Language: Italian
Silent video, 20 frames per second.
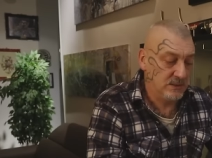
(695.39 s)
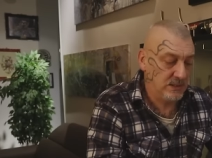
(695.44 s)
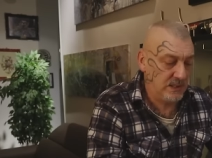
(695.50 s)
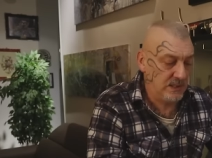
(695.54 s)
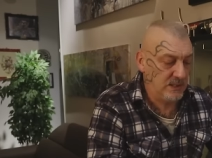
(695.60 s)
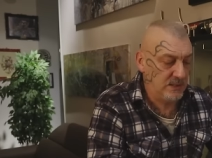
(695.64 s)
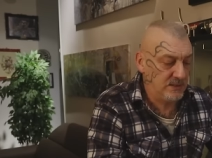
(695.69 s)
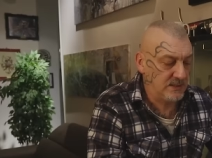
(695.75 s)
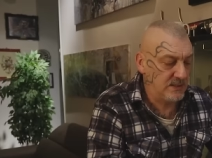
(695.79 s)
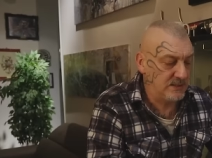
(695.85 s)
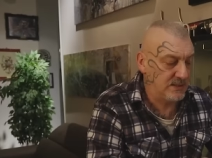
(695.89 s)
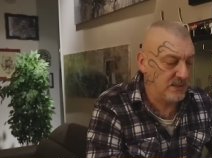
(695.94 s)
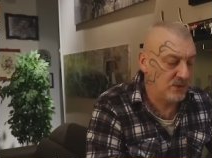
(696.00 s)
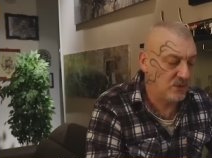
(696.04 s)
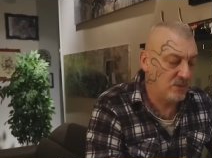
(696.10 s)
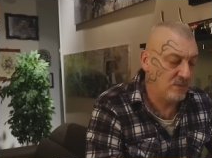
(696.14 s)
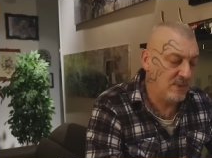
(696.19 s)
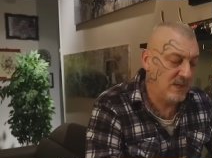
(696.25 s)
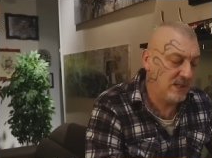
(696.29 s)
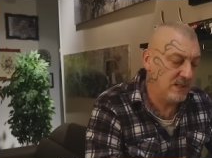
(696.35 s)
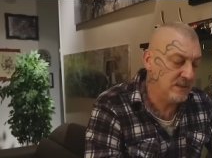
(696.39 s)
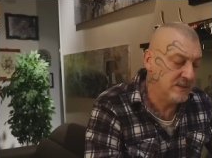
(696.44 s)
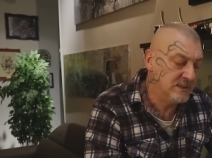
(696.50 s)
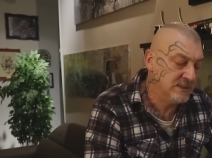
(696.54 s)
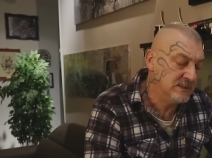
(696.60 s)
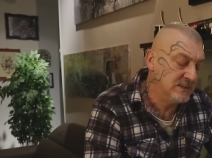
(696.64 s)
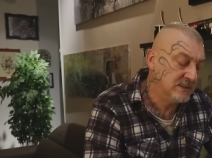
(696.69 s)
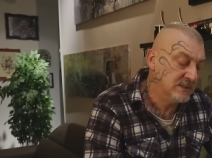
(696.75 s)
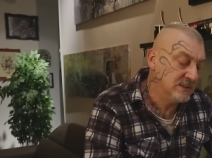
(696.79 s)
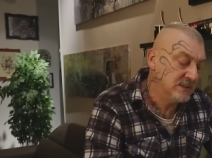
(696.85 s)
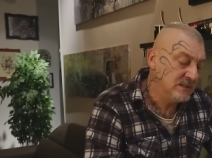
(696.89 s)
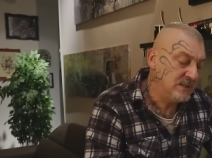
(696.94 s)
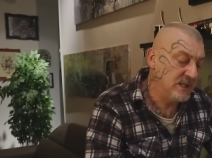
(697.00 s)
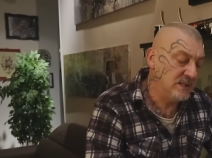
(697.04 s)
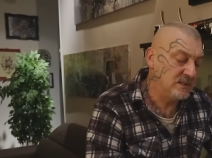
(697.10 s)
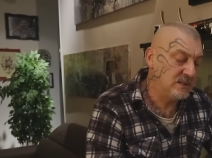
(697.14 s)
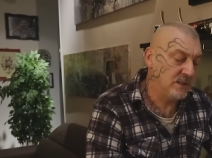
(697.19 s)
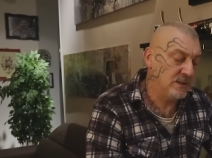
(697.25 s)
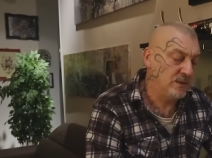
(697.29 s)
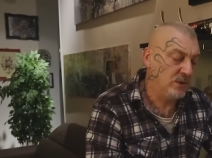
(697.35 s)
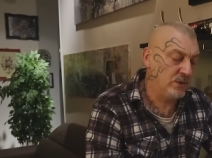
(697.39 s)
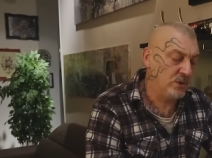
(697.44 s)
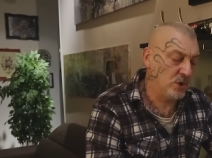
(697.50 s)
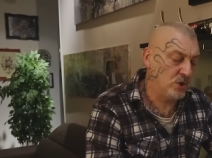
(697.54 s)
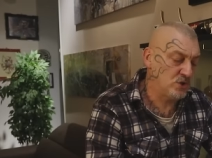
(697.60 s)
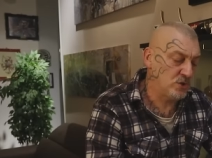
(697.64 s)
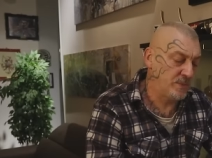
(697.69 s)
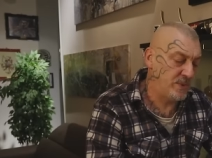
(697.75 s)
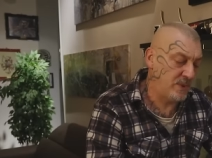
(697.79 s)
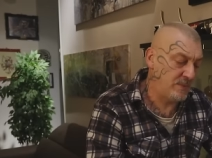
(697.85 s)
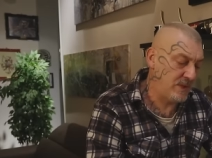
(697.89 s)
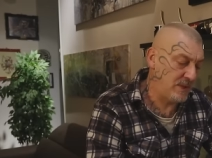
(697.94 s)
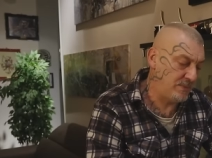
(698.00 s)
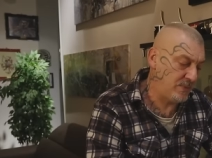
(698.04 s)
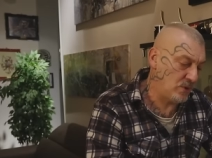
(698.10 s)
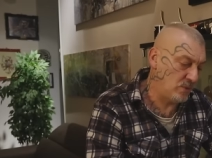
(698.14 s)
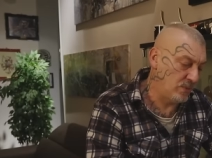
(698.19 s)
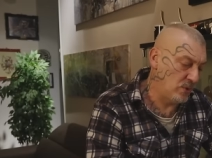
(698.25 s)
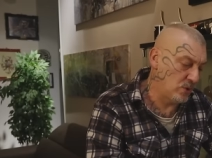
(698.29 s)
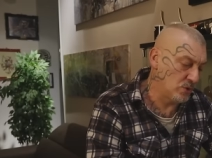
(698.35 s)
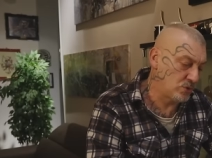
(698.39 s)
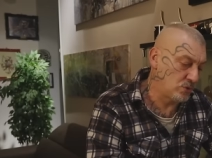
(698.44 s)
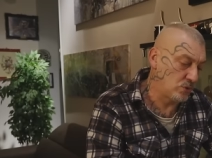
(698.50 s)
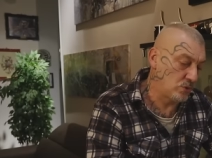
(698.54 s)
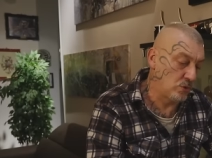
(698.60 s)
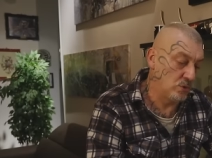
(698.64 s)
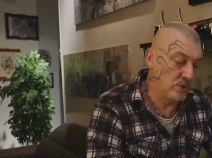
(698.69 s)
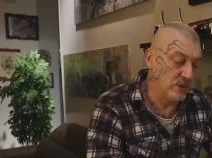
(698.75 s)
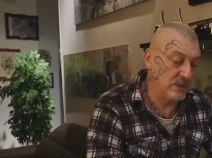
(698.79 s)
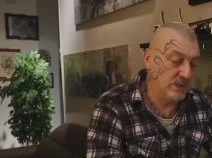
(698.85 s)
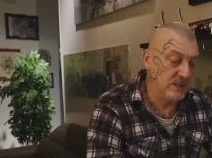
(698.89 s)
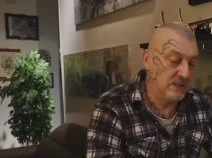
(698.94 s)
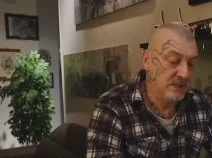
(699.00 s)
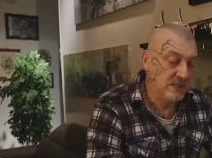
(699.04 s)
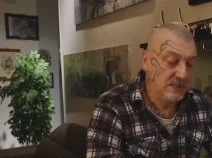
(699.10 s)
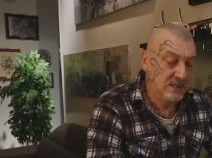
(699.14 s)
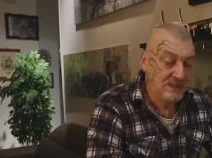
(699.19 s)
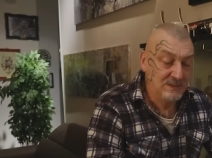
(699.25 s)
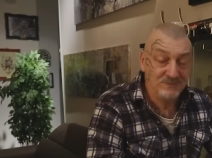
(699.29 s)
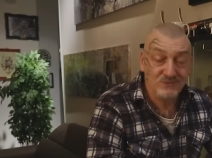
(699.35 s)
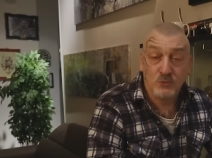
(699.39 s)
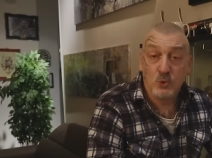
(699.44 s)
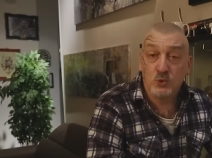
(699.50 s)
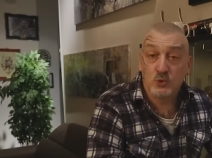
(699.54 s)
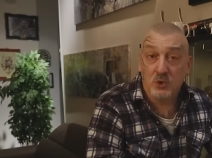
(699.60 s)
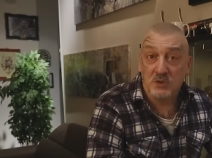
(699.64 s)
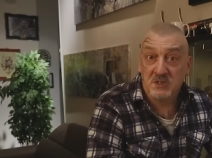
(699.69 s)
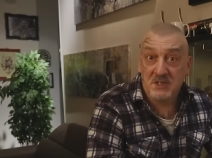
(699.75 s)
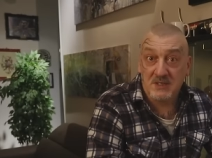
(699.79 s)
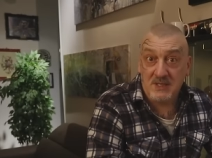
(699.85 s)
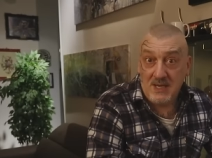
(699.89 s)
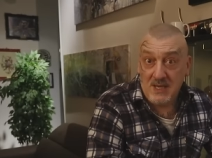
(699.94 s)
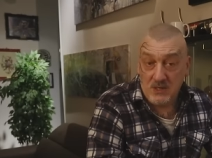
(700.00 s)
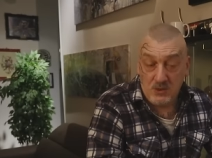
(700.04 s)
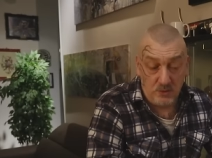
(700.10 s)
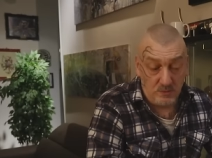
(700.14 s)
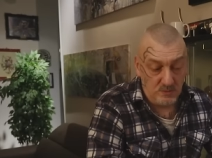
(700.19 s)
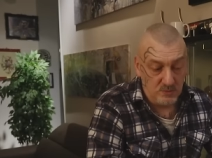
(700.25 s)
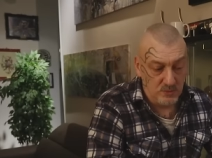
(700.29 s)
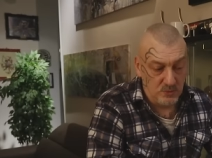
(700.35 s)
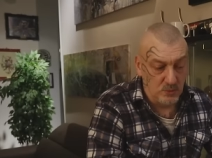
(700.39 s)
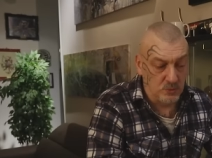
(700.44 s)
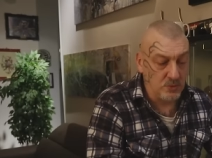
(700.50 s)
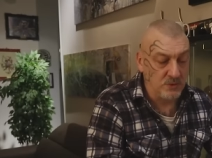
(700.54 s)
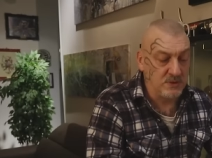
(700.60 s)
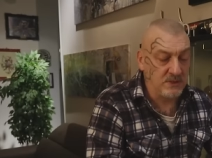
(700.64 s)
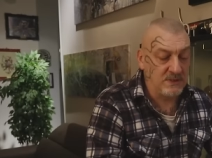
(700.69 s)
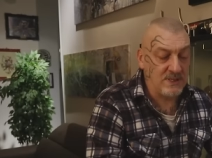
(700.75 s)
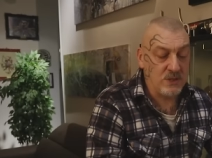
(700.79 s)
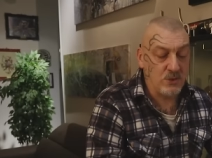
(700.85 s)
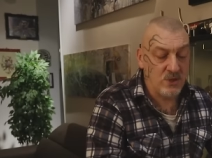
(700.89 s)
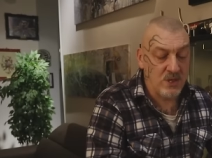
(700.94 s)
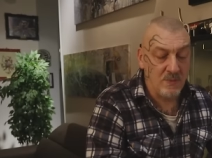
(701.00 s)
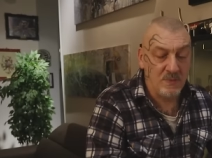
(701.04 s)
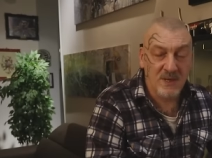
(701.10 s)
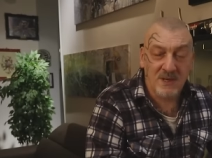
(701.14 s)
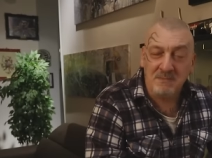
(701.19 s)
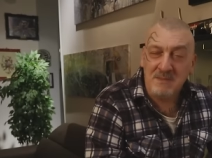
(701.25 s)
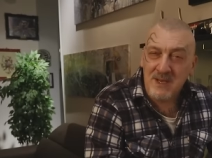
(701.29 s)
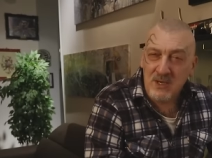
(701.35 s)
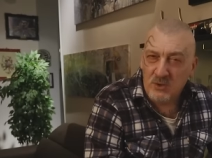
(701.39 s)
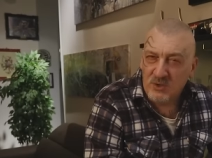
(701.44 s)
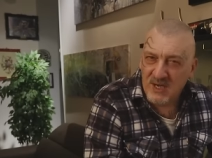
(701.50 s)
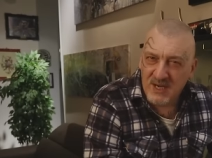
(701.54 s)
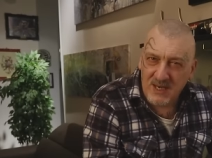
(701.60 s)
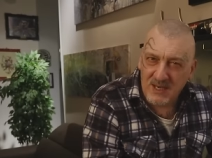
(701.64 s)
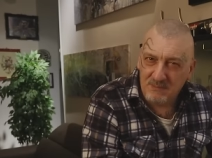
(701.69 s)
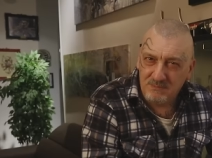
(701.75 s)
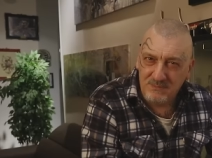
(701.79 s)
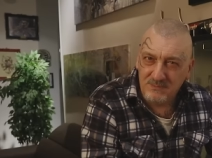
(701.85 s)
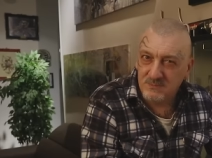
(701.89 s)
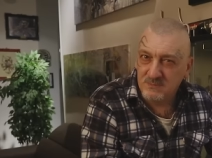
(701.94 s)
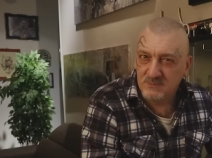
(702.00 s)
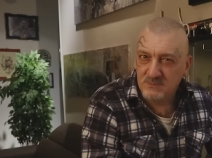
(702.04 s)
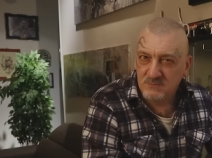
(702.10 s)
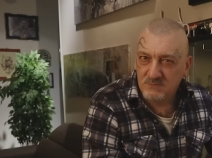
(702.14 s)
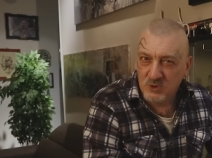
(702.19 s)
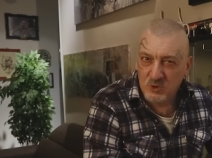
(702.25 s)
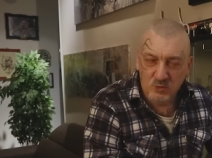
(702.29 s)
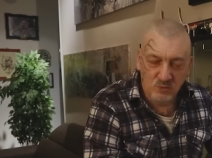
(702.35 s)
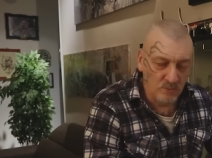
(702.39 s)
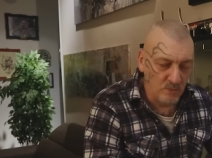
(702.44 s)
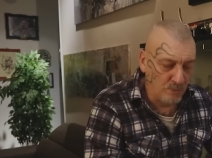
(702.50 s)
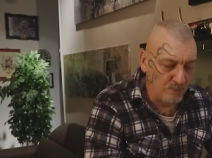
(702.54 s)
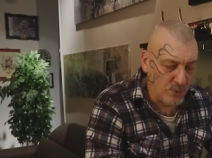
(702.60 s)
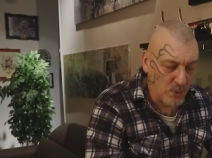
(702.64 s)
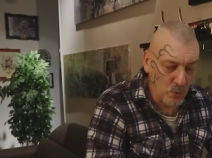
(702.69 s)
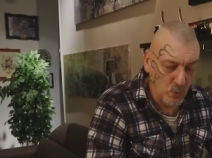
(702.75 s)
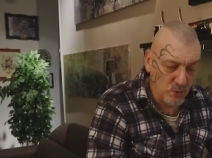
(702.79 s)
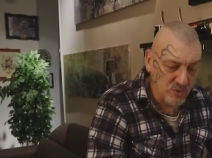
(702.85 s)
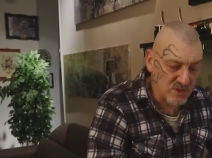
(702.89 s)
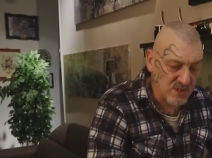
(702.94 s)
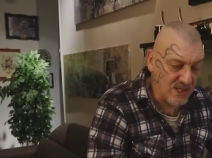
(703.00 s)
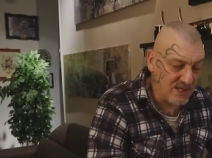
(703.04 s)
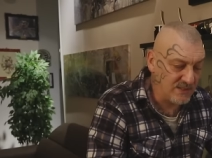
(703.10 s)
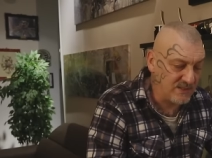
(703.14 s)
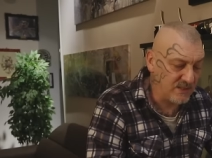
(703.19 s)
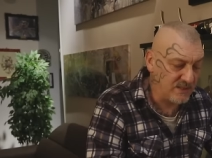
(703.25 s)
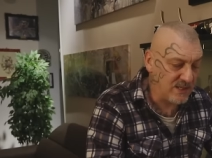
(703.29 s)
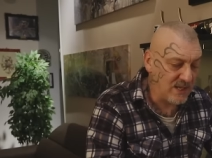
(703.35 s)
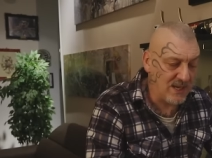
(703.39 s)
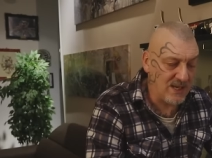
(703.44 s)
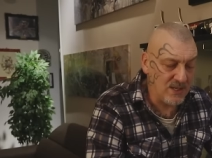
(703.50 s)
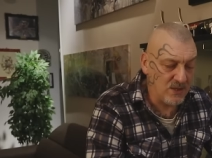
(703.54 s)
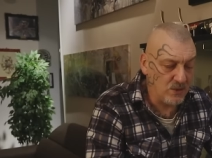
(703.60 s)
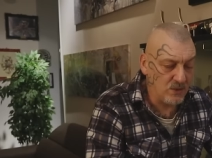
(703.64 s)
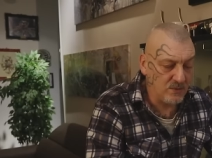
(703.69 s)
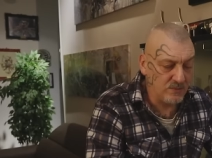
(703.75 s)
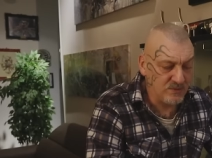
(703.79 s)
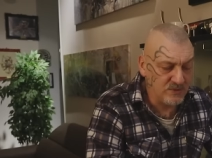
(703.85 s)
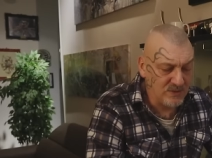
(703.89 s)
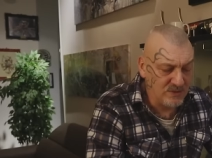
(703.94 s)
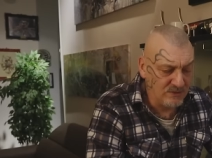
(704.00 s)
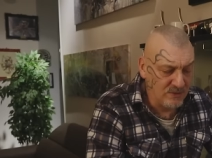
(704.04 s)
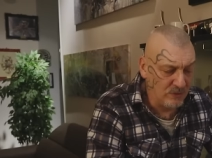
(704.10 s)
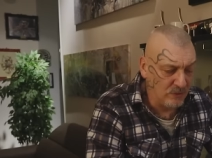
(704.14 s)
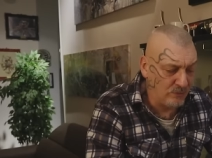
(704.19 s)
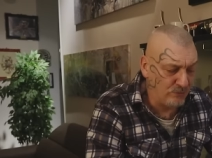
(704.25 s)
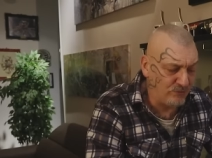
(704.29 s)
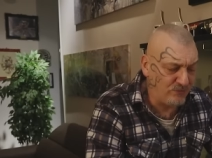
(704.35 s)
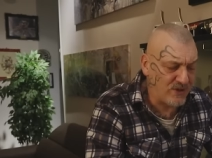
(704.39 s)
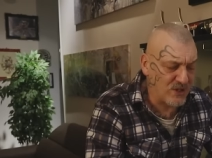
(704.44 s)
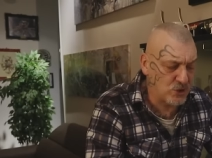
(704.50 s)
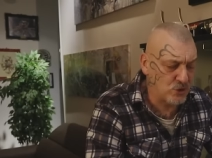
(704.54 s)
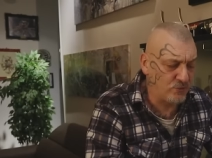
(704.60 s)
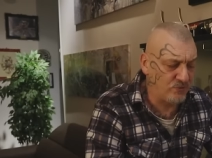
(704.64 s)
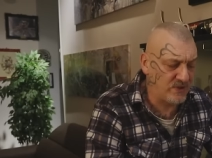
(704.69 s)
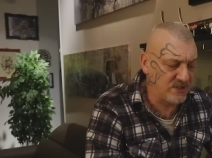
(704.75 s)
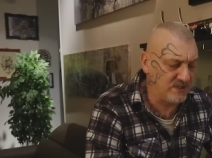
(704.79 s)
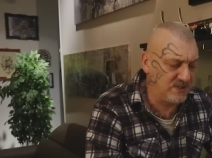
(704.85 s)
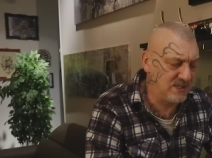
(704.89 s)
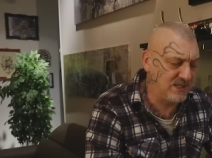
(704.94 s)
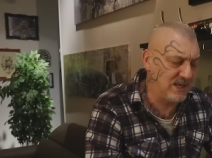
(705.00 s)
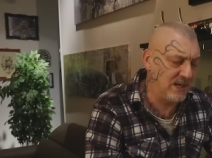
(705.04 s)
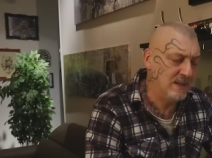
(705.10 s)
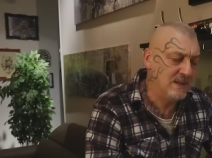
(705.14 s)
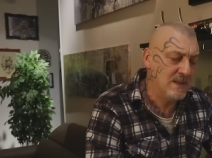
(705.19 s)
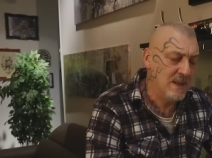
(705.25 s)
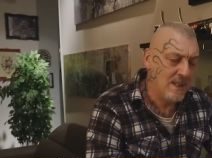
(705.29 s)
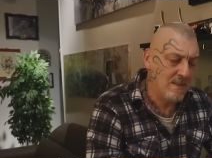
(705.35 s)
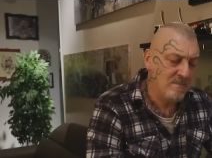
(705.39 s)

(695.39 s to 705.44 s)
Eh, tanta roba. Eh. Niente, orologio per me promosso con tutto in titanio, tutto in titanio che per me non è un plus, è il titanio, io faccio fatica,